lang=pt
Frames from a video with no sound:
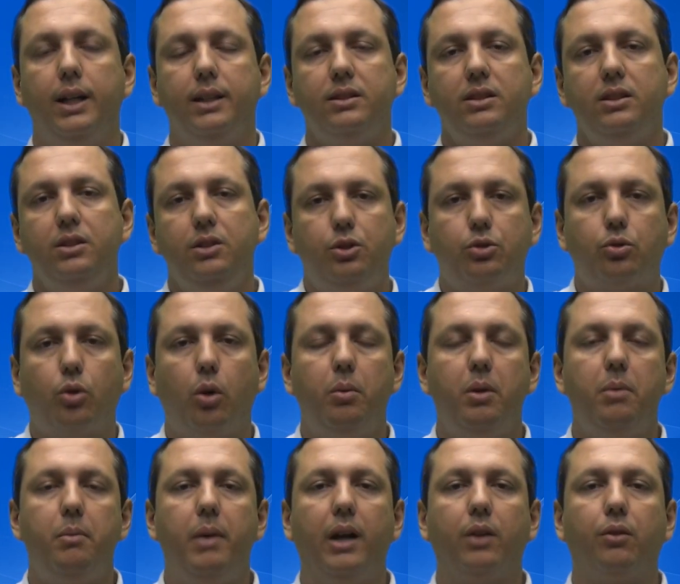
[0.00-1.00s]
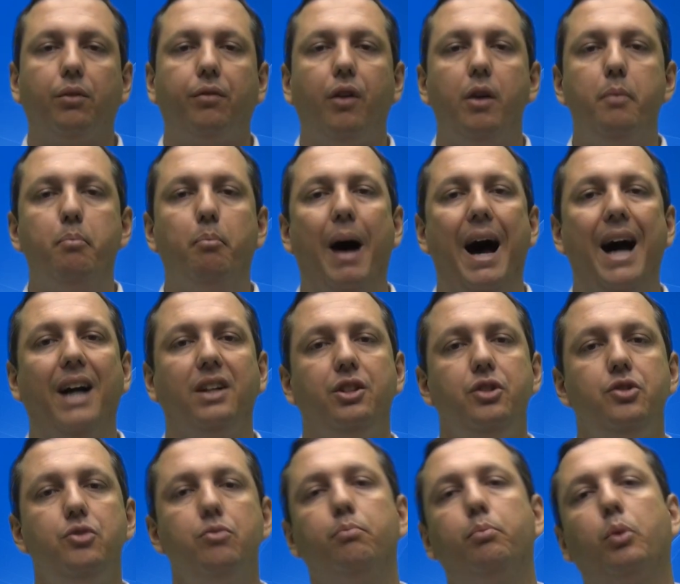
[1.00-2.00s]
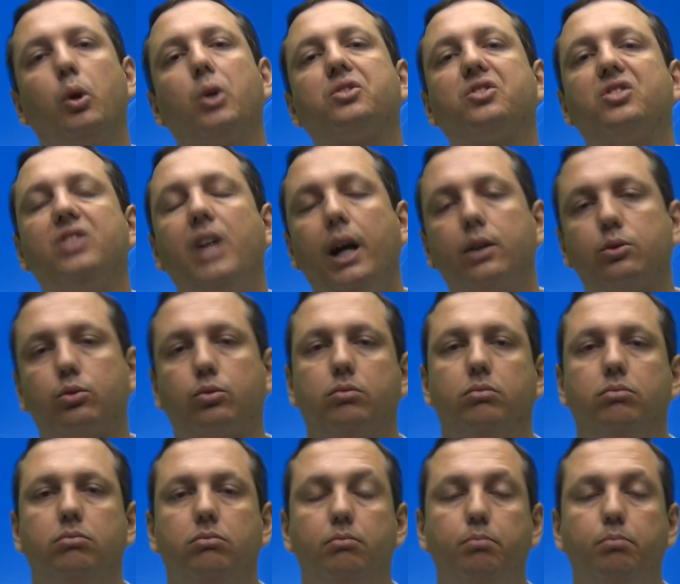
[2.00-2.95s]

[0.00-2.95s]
Esse descobrimento foi parte de um processo,